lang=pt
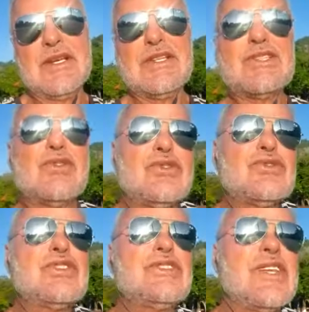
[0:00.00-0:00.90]
Então não
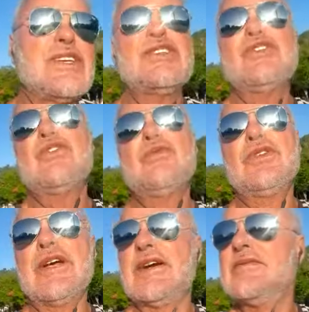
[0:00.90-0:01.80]
se deixe
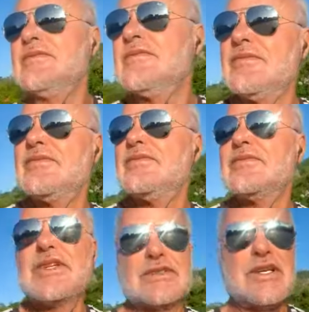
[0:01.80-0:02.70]
incomodar,
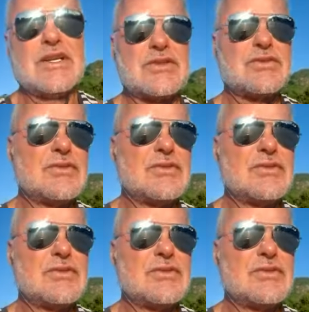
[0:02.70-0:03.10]
tá certo?